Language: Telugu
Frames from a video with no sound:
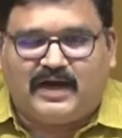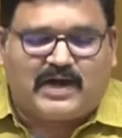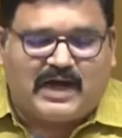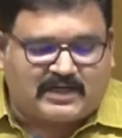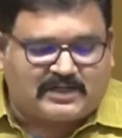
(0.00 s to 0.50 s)

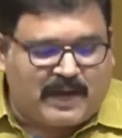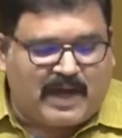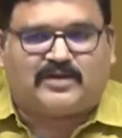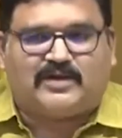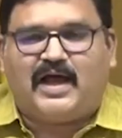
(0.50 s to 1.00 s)
నేడు
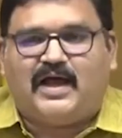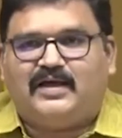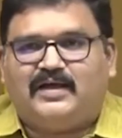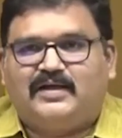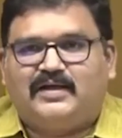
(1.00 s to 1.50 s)
అకస్మాత్తుగా
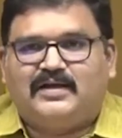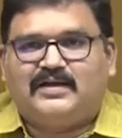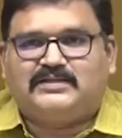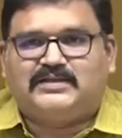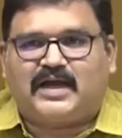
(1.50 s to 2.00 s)

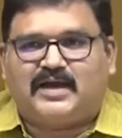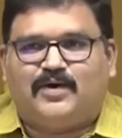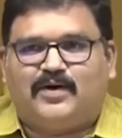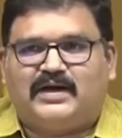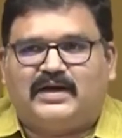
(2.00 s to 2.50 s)

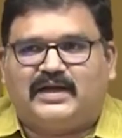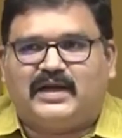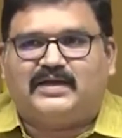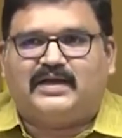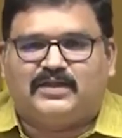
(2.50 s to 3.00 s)
జగన్మోహన్
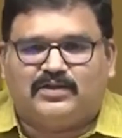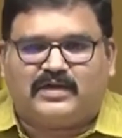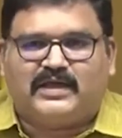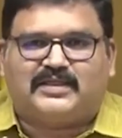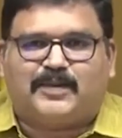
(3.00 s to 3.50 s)
రెడ్డి గారికి
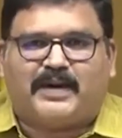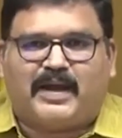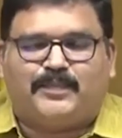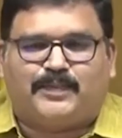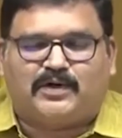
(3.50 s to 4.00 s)
ఎందుకు ఇంత
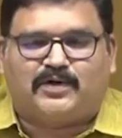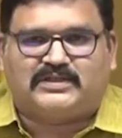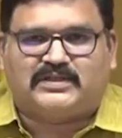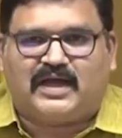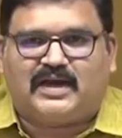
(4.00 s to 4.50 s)
ప్రేమ
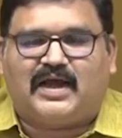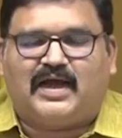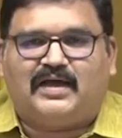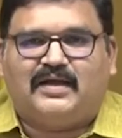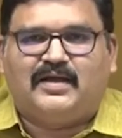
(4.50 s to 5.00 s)
పుట్టుకొచ్చిందన్న
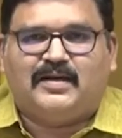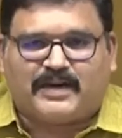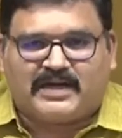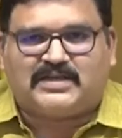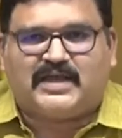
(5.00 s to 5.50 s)

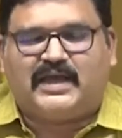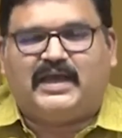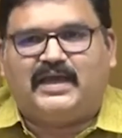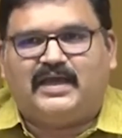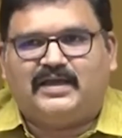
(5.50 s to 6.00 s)

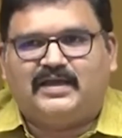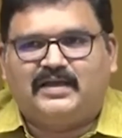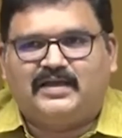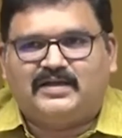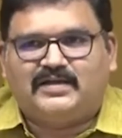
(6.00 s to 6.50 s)
ప్రశ్నకి
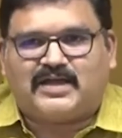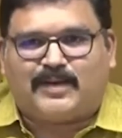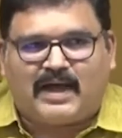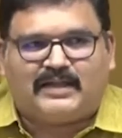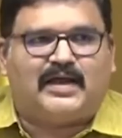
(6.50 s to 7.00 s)

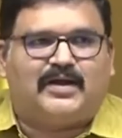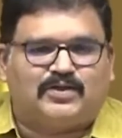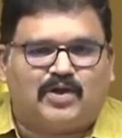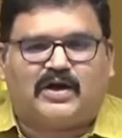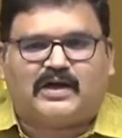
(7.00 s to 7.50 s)

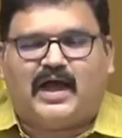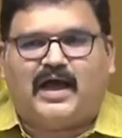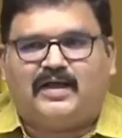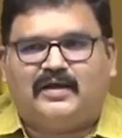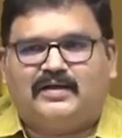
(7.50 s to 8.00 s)
సమాధానం దొరక్క
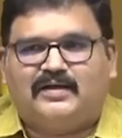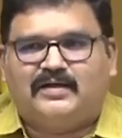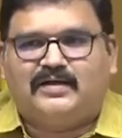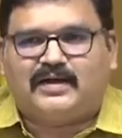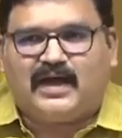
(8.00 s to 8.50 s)

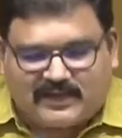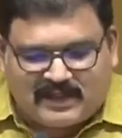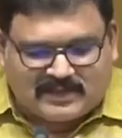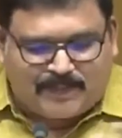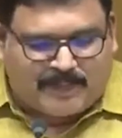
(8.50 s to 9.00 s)

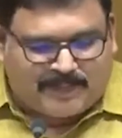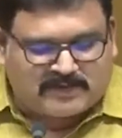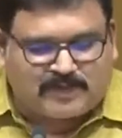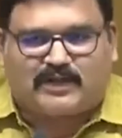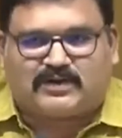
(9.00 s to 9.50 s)
నాకు తెలిసి
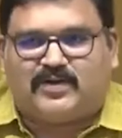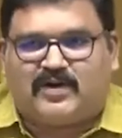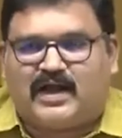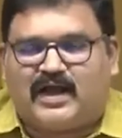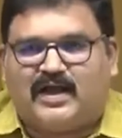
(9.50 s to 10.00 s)
ప్రపంచం
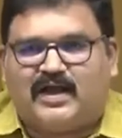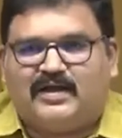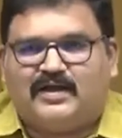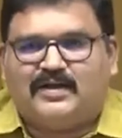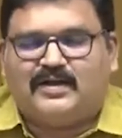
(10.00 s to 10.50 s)
మొత్తం కూడా
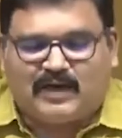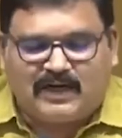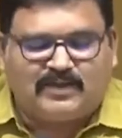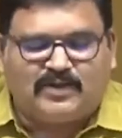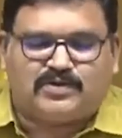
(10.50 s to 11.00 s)

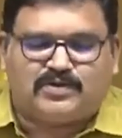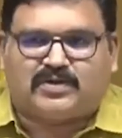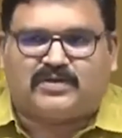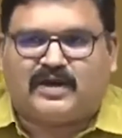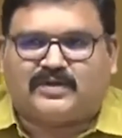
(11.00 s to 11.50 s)
వాళ్ళు ఎదురు
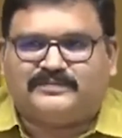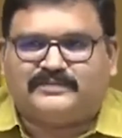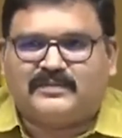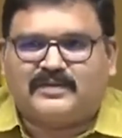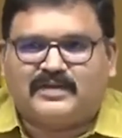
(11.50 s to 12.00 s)
చూస్తున్నారు
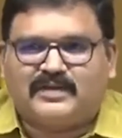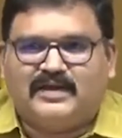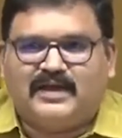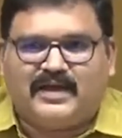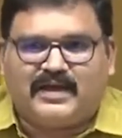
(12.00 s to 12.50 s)

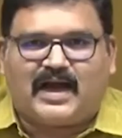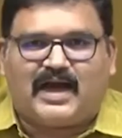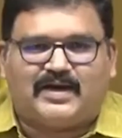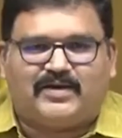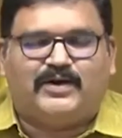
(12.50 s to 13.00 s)
ఏం
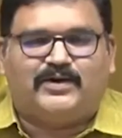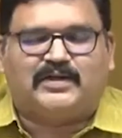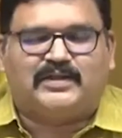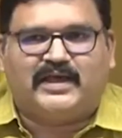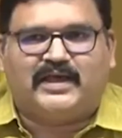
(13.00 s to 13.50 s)
కారణమై
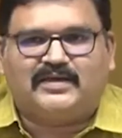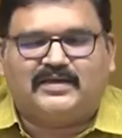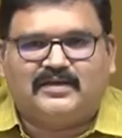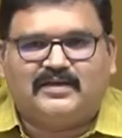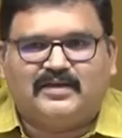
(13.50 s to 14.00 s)
ఉంటుంది
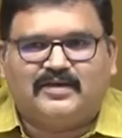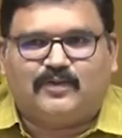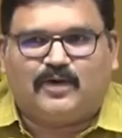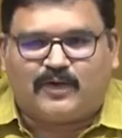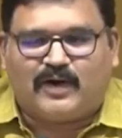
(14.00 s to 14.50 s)

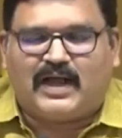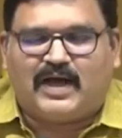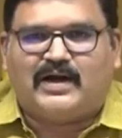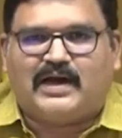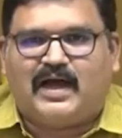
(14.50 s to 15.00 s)

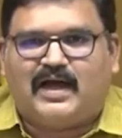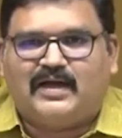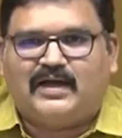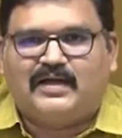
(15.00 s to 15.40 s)
ఒకవేళ ఏమన్నా